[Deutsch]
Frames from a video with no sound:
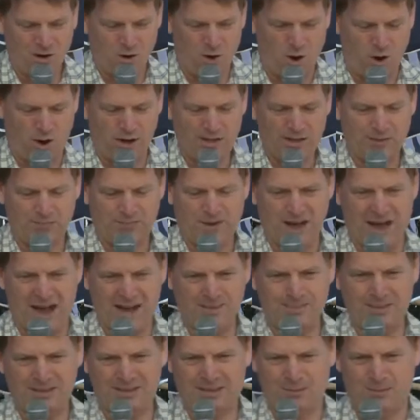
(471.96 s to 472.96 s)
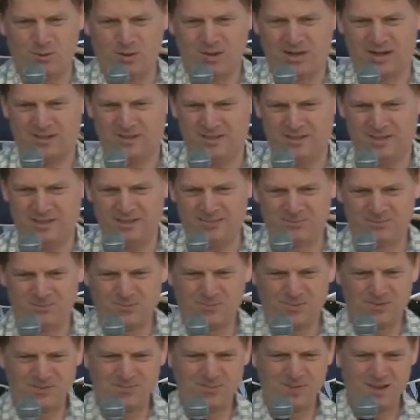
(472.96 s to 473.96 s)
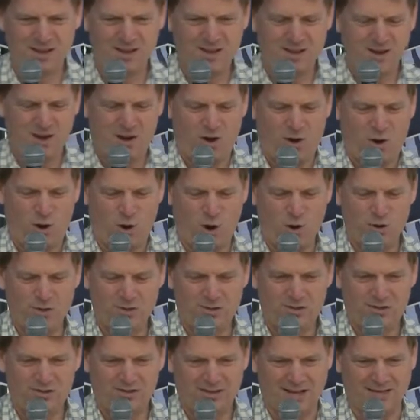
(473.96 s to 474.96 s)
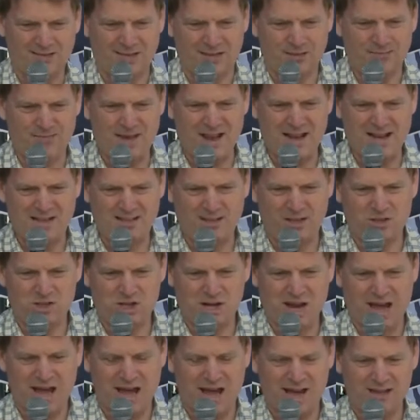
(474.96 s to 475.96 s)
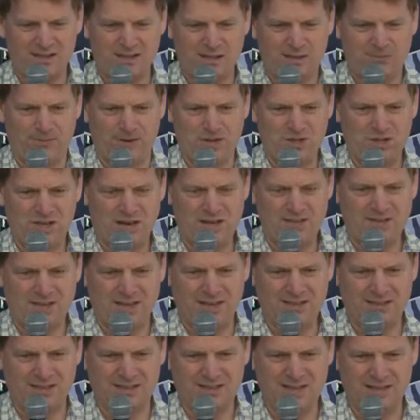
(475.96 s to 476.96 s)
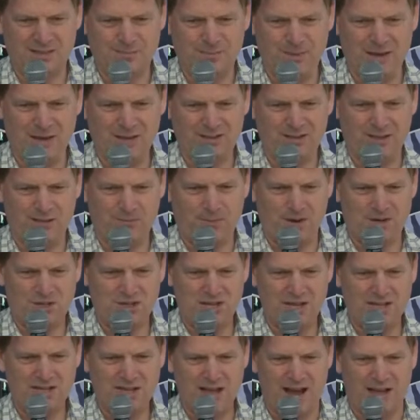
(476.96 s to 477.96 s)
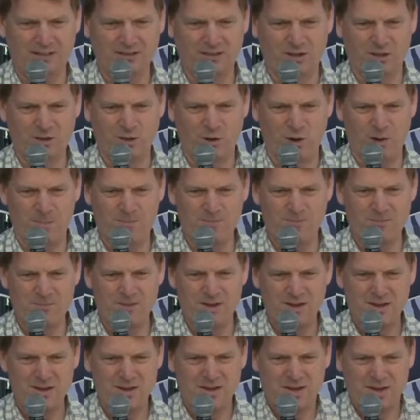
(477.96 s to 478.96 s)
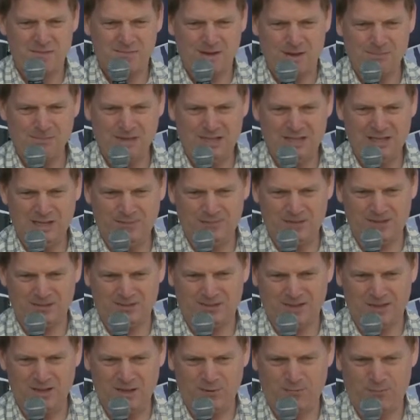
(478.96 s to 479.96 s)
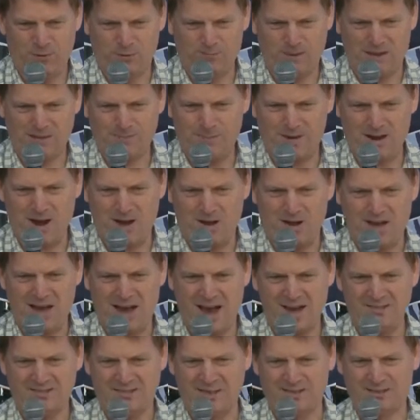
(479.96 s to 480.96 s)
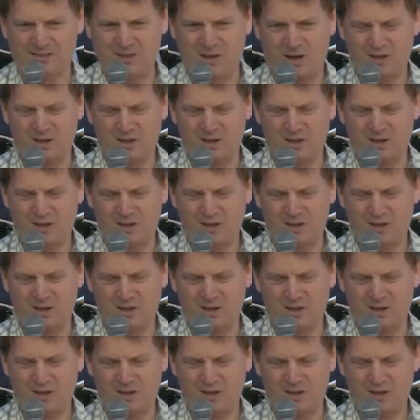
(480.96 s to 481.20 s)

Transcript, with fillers: Auch an den Verein Mehr Demokratie. Und das hat Wellen geschlagen in verschiedenen Internetmedien, verschiedene andere Gruppen. Bei mir lief das Telefon manchmal auch heiß, dass